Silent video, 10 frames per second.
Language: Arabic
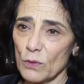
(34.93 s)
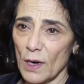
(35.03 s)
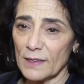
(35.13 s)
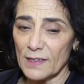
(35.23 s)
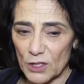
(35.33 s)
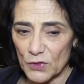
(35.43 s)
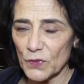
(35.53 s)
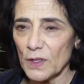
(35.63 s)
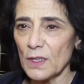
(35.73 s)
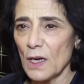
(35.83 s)
وقديش
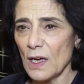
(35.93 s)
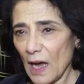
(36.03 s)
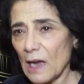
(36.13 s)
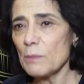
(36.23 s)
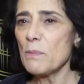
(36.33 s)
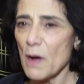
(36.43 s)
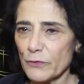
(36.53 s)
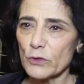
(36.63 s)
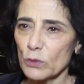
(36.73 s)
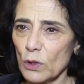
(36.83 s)
في قلب
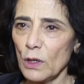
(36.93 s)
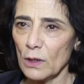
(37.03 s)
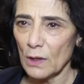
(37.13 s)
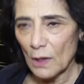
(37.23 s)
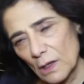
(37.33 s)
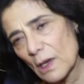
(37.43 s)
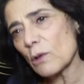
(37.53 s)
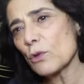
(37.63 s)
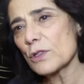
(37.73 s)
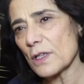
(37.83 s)
مفتوح
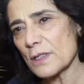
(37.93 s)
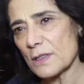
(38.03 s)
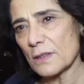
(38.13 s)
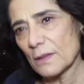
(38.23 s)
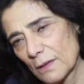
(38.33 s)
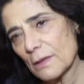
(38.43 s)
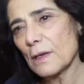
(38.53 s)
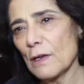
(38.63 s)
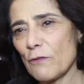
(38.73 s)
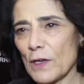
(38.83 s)
للقصص
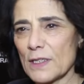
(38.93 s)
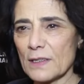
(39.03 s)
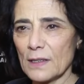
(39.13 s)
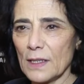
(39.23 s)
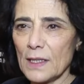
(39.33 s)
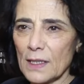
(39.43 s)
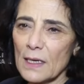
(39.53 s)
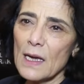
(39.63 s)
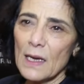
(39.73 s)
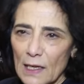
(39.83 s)
الفلسطينيه
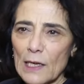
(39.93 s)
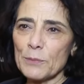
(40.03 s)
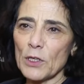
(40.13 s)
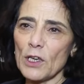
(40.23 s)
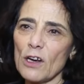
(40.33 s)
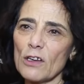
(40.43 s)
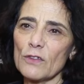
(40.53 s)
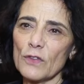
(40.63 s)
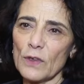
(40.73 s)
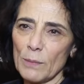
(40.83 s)
اللي
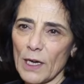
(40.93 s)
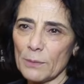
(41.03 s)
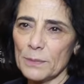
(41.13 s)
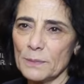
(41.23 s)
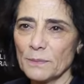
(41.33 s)
بتنعرض في المغرب